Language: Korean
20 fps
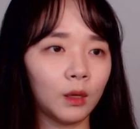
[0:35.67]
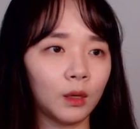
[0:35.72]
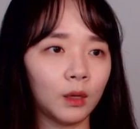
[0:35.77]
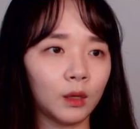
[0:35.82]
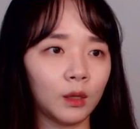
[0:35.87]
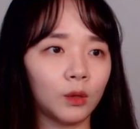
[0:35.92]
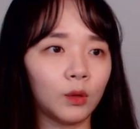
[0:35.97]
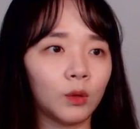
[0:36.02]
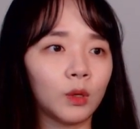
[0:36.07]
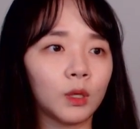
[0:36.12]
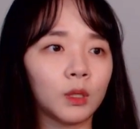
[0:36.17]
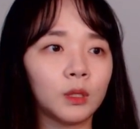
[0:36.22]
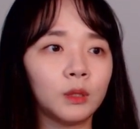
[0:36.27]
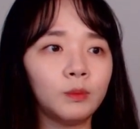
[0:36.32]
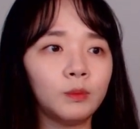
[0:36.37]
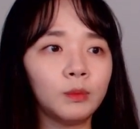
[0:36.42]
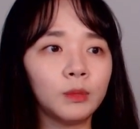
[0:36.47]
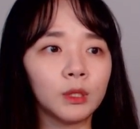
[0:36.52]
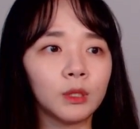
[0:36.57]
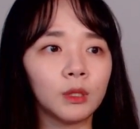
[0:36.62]
이렇게
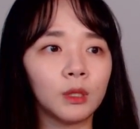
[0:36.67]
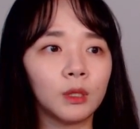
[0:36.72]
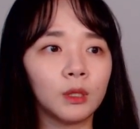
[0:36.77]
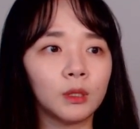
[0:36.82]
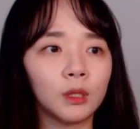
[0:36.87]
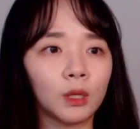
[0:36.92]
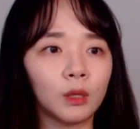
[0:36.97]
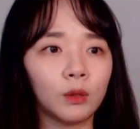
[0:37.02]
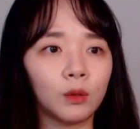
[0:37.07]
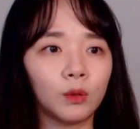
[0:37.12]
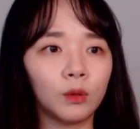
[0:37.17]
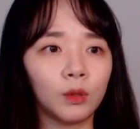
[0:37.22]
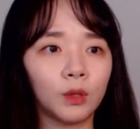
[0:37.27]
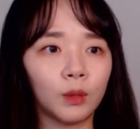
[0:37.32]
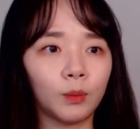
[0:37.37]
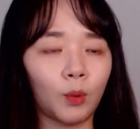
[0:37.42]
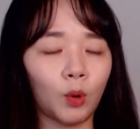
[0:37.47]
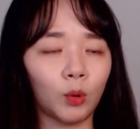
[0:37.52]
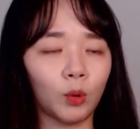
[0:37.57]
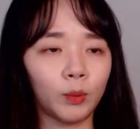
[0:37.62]
끔찍한 사건의
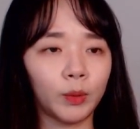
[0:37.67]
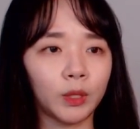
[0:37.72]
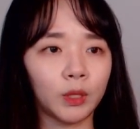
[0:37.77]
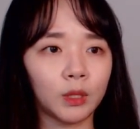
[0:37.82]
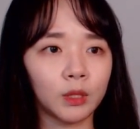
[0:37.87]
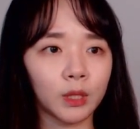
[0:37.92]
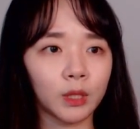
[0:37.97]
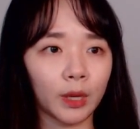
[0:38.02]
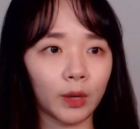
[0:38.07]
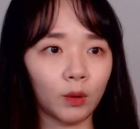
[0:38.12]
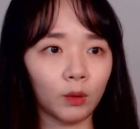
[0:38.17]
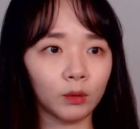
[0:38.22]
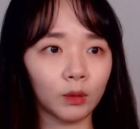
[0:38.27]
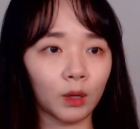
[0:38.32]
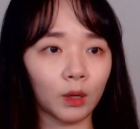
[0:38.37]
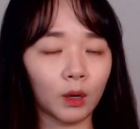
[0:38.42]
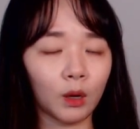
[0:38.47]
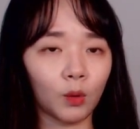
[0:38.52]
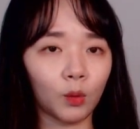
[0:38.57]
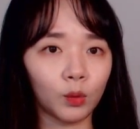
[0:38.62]
범인이
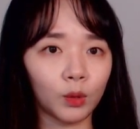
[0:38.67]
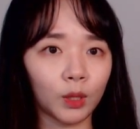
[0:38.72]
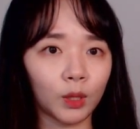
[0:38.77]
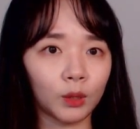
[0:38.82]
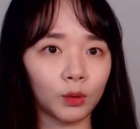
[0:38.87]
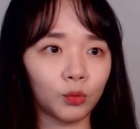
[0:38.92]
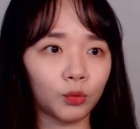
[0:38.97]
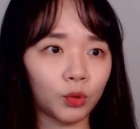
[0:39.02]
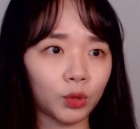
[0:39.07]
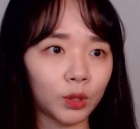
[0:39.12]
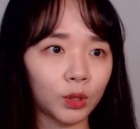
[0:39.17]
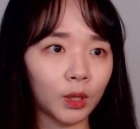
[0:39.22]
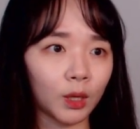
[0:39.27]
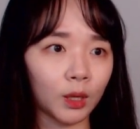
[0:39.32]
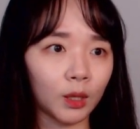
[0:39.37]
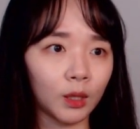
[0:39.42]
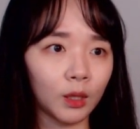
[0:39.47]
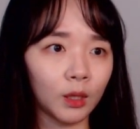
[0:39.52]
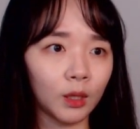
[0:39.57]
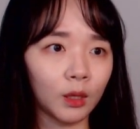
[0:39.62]
사용당하고난
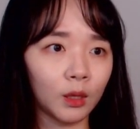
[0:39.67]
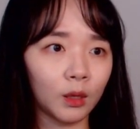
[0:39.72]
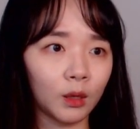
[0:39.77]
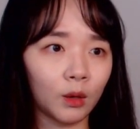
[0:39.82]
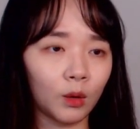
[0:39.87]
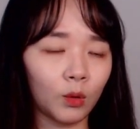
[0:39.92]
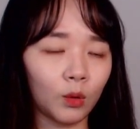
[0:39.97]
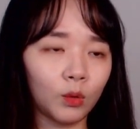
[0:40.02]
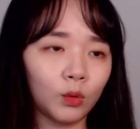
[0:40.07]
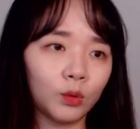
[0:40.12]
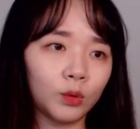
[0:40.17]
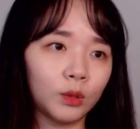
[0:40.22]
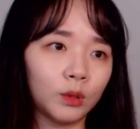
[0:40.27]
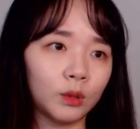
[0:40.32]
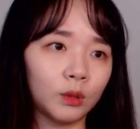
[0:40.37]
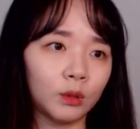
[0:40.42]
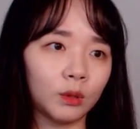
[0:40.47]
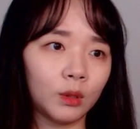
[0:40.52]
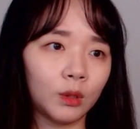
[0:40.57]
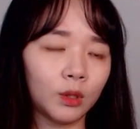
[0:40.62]
뒤에 언론은
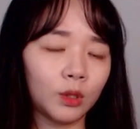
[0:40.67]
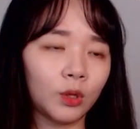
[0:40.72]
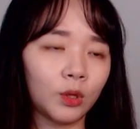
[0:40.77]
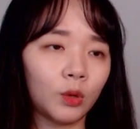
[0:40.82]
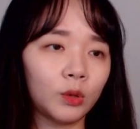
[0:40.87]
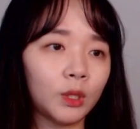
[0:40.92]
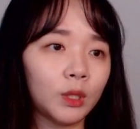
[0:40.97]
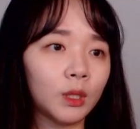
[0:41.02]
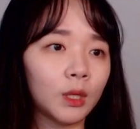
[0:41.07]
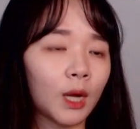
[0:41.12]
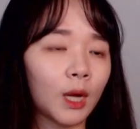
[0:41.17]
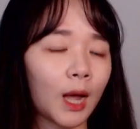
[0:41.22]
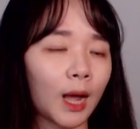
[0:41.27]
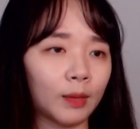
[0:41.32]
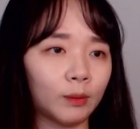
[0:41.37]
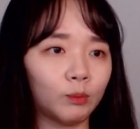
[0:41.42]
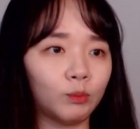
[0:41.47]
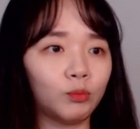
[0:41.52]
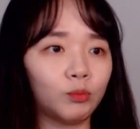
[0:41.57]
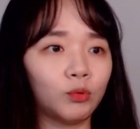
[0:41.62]
연일
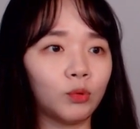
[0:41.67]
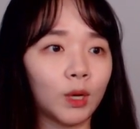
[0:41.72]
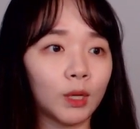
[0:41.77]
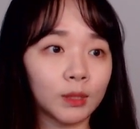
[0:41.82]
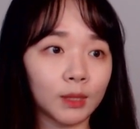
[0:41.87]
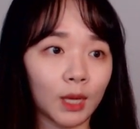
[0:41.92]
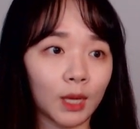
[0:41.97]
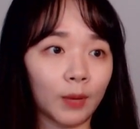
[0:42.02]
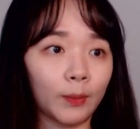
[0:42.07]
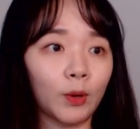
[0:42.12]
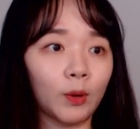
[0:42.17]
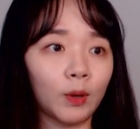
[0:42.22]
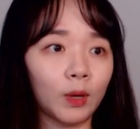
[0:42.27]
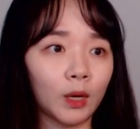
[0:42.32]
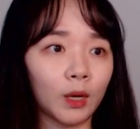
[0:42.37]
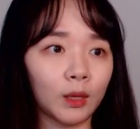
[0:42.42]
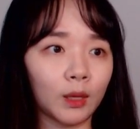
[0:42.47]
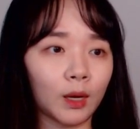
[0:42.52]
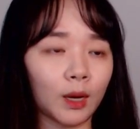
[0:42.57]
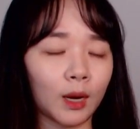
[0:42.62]
간부와 사병
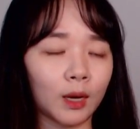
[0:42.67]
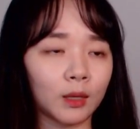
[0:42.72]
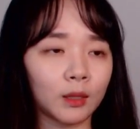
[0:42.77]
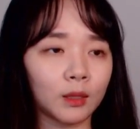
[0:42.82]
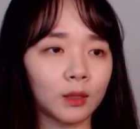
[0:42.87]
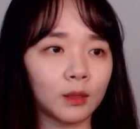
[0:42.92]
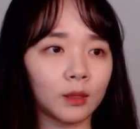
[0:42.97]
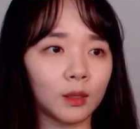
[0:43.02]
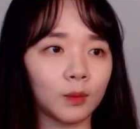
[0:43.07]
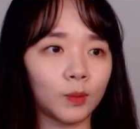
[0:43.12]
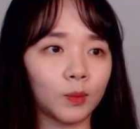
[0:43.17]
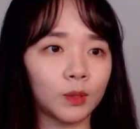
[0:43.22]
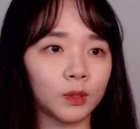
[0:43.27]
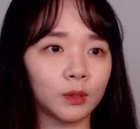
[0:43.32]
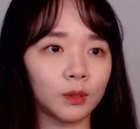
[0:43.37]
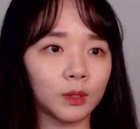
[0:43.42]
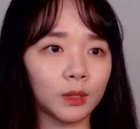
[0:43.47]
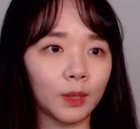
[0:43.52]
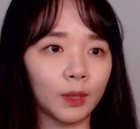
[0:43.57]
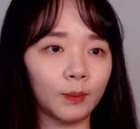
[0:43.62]
간의 갈등이 빚은
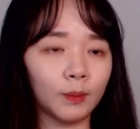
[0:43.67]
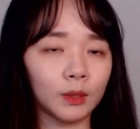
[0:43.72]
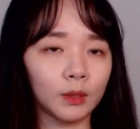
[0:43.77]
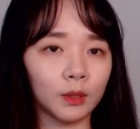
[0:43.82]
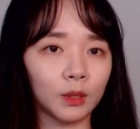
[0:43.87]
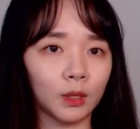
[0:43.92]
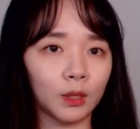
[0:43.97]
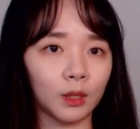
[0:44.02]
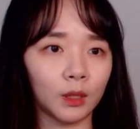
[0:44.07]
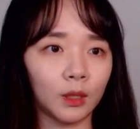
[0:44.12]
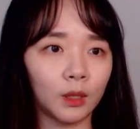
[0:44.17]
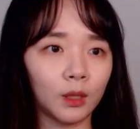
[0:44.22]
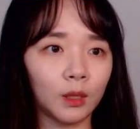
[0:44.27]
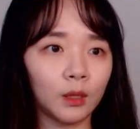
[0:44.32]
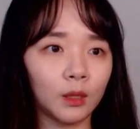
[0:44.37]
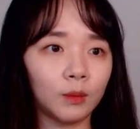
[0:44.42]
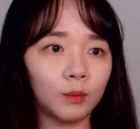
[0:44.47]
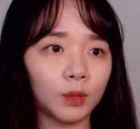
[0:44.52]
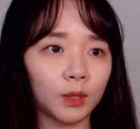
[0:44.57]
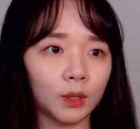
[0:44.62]
참극이
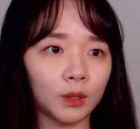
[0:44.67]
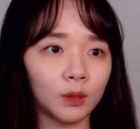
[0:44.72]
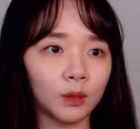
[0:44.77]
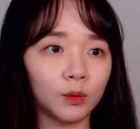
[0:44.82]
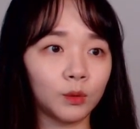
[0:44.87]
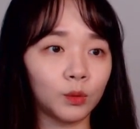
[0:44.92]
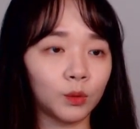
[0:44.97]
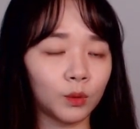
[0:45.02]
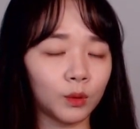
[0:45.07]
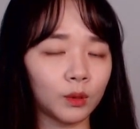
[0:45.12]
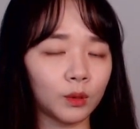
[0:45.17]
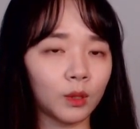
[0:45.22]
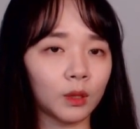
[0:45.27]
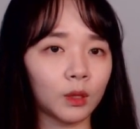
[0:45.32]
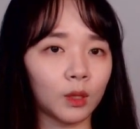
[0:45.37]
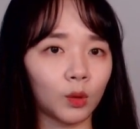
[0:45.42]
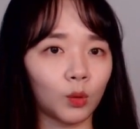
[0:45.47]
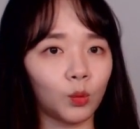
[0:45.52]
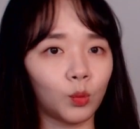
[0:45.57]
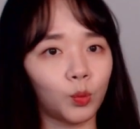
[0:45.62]
비극으로
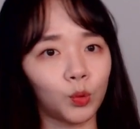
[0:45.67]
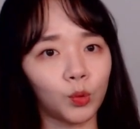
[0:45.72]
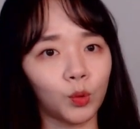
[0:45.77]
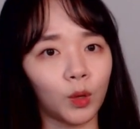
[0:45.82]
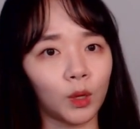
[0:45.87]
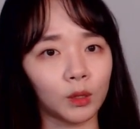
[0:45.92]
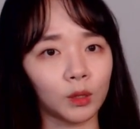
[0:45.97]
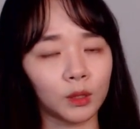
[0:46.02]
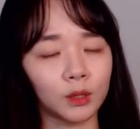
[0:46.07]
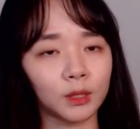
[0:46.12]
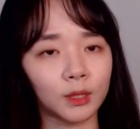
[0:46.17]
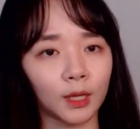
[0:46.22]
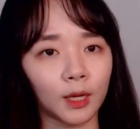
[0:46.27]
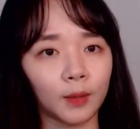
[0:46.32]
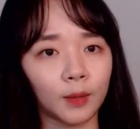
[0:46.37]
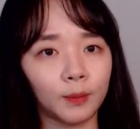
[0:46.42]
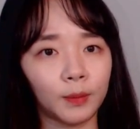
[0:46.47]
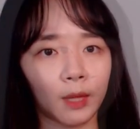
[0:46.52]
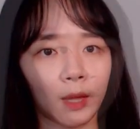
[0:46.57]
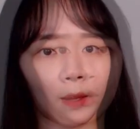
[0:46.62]
끝났다고 보도하기
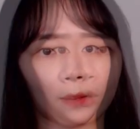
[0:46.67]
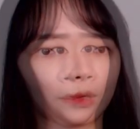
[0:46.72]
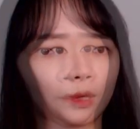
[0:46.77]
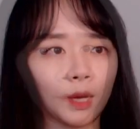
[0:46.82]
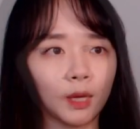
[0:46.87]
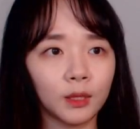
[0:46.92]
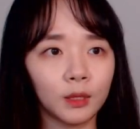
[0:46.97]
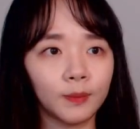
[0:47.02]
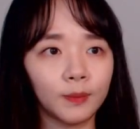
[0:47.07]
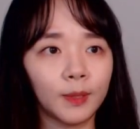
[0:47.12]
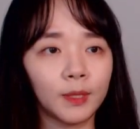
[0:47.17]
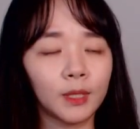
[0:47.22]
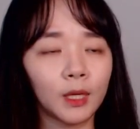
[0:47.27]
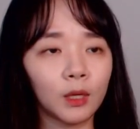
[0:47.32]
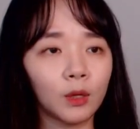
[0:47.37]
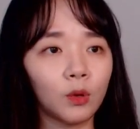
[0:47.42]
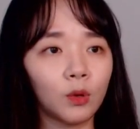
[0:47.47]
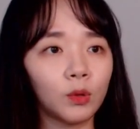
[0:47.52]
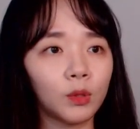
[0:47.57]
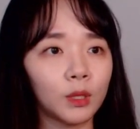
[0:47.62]
시작합니다. 하지만
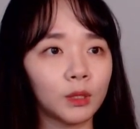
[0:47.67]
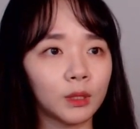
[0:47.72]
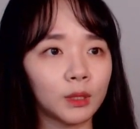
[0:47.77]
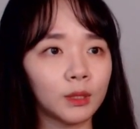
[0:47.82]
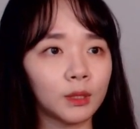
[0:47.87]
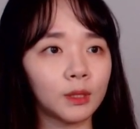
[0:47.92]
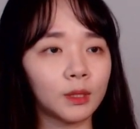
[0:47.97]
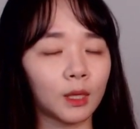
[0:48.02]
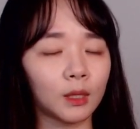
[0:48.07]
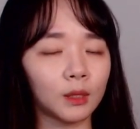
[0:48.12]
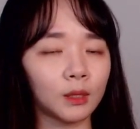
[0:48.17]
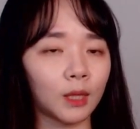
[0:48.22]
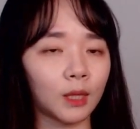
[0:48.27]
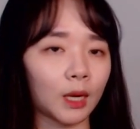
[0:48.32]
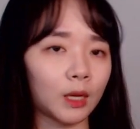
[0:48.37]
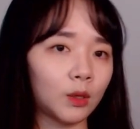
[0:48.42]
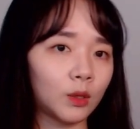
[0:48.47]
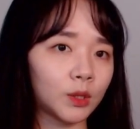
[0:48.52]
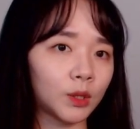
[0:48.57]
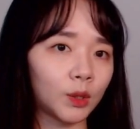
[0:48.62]
사건의 실상은
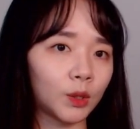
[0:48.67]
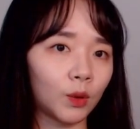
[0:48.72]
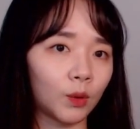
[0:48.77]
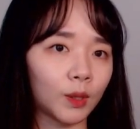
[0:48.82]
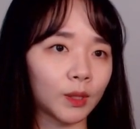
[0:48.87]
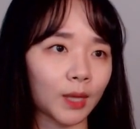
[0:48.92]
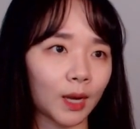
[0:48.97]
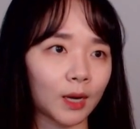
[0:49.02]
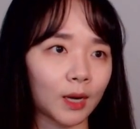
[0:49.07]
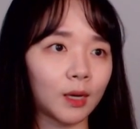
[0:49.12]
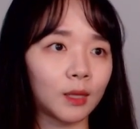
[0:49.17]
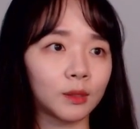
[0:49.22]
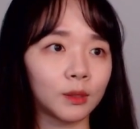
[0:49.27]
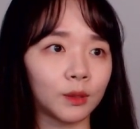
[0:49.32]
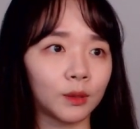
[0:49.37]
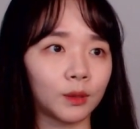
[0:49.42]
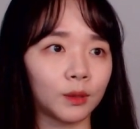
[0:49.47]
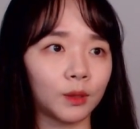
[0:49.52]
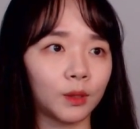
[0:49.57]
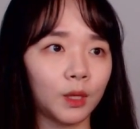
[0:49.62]
알려진 것과
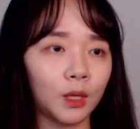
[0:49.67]
달랐어요.